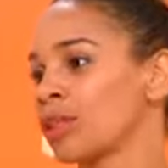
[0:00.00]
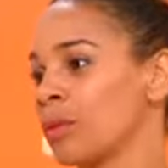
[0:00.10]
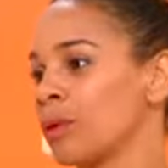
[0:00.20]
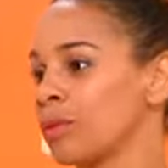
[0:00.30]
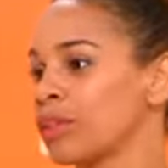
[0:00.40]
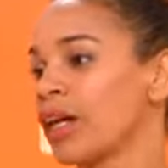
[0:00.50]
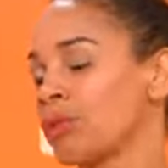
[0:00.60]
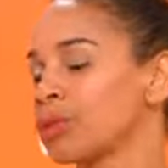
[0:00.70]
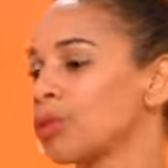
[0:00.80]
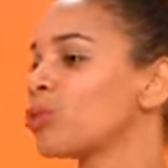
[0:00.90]
Oui, quand même. Il y a un
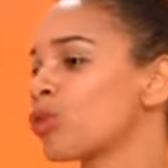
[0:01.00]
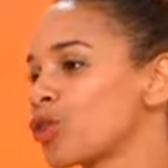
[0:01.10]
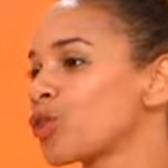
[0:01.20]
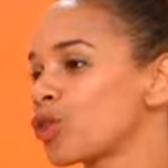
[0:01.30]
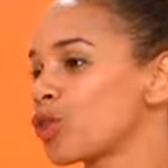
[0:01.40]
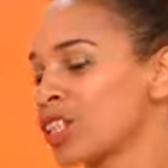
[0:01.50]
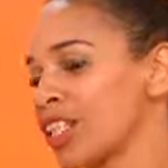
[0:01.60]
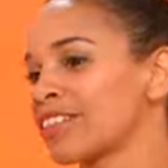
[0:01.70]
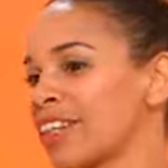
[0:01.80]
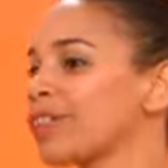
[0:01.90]
petit peu de bon sens qui
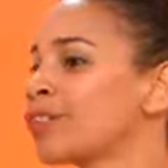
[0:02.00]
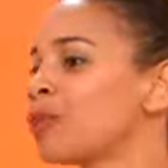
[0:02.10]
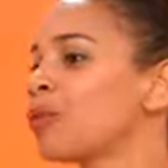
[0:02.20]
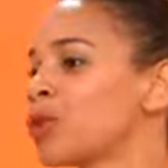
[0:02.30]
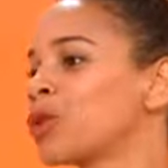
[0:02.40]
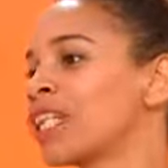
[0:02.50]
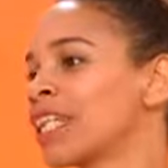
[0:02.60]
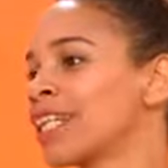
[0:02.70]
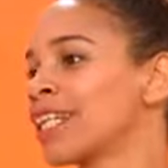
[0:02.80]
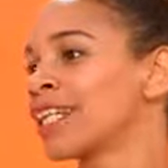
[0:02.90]
intervient à un moment donné.
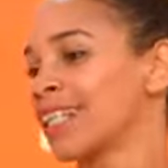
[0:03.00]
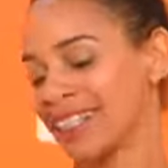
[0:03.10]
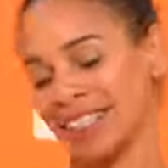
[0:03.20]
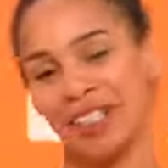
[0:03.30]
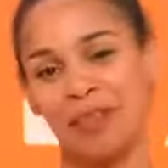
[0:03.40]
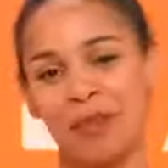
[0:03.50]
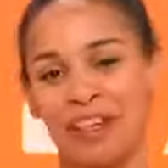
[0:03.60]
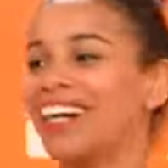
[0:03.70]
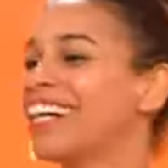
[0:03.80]
Mm. C'est cool.